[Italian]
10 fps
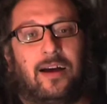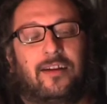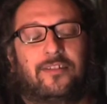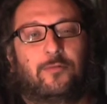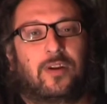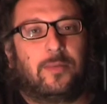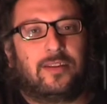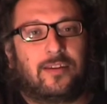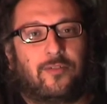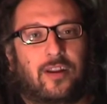eh,
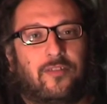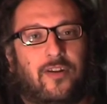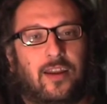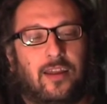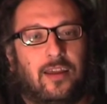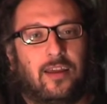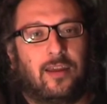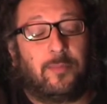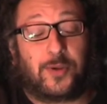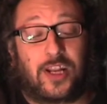sicuramente fare,
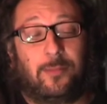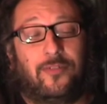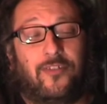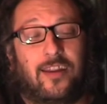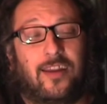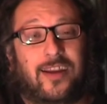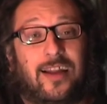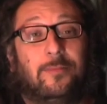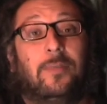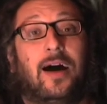mi piacerebbe fare
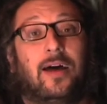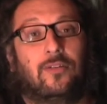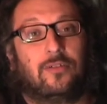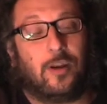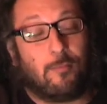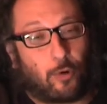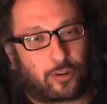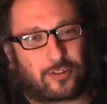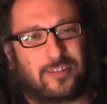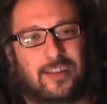Calibano, il
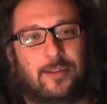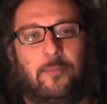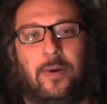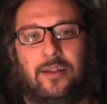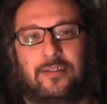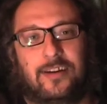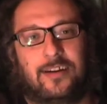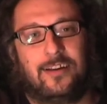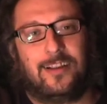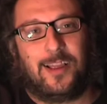mostro della tempesta,
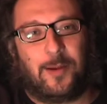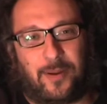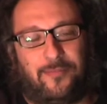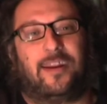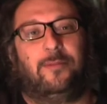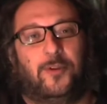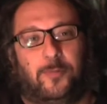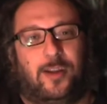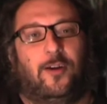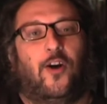per fare mio,
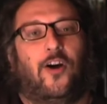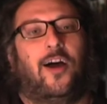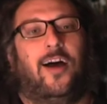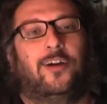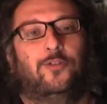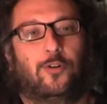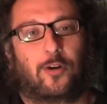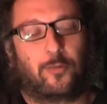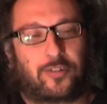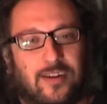perché adoro
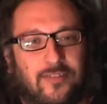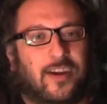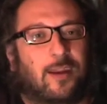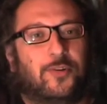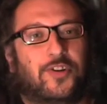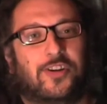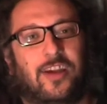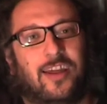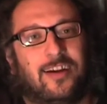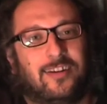mostrificarmi in scena.